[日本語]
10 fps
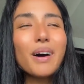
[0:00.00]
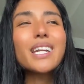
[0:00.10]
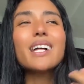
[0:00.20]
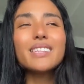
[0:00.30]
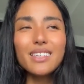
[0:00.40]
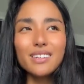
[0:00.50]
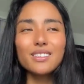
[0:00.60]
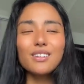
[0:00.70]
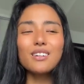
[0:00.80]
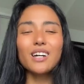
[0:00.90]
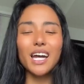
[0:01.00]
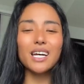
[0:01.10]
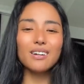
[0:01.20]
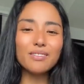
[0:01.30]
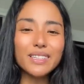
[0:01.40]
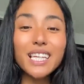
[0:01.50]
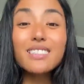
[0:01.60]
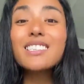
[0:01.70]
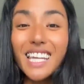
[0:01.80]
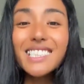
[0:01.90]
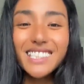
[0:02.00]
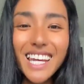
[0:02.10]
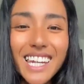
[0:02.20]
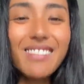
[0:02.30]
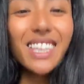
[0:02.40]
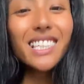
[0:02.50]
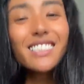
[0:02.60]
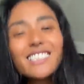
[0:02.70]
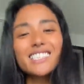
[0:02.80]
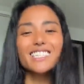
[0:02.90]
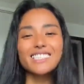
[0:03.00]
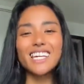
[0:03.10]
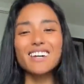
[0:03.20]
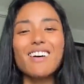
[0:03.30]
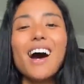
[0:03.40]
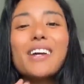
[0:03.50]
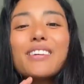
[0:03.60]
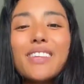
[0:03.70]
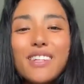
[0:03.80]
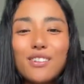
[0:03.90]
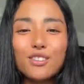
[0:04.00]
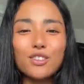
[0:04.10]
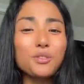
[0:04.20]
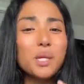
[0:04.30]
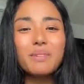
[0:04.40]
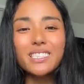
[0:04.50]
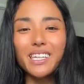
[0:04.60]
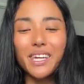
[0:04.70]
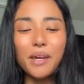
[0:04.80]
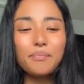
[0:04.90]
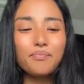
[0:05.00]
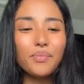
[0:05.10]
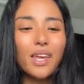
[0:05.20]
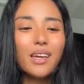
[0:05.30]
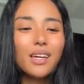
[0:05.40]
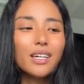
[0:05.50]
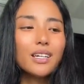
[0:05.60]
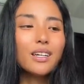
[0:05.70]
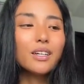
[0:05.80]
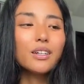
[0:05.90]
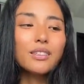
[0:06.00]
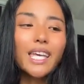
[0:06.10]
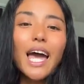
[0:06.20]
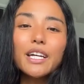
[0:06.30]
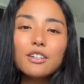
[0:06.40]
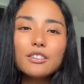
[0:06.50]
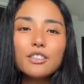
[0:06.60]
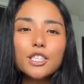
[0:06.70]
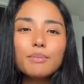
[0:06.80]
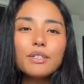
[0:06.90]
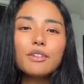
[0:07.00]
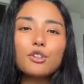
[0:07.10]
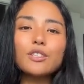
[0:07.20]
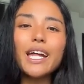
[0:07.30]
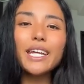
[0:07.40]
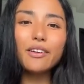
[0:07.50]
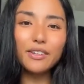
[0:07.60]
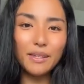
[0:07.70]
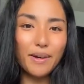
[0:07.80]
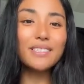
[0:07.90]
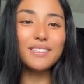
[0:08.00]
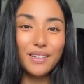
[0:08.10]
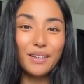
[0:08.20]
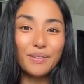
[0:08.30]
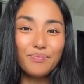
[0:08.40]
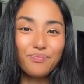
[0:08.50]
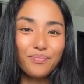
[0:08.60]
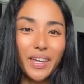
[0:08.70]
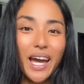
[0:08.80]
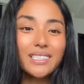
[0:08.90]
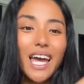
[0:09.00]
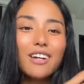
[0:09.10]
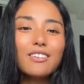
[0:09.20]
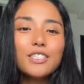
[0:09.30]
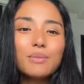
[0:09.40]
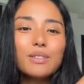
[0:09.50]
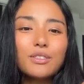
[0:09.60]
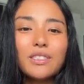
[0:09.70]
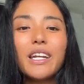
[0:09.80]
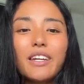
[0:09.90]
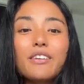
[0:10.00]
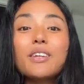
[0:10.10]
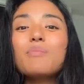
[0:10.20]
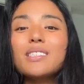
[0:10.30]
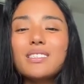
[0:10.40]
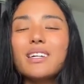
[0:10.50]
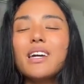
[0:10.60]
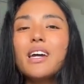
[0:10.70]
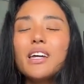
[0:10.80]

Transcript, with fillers: 学んでる人から、私の先生ね私の先生は言ってること、とっても素敵。最高の自分を隣に置きます。いや、最高の自分を隣に置きます。